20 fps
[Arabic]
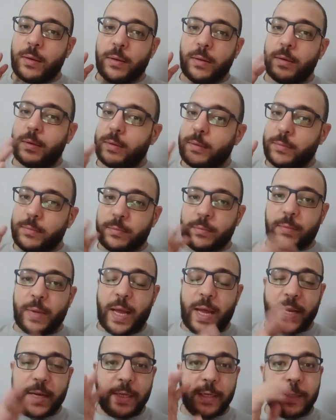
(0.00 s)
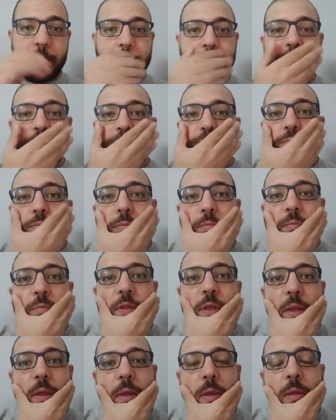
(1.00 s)
آه، ما علينا
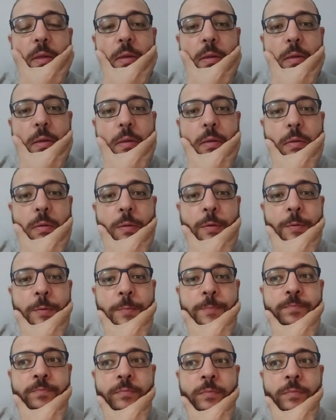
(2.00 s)
آه